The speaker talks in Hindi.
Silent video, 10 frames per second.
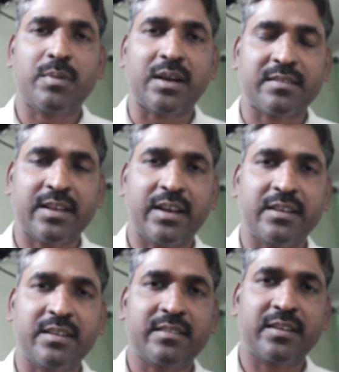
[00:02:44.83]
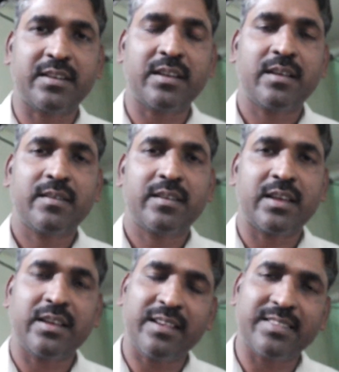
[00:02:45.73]
बाक्सर ए टी
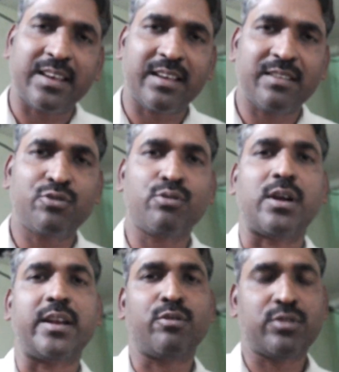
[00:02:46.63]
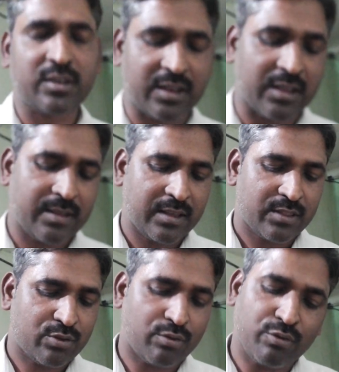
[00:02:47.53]
यानी इस तरीके से जो गाड़ी होती ठीक तो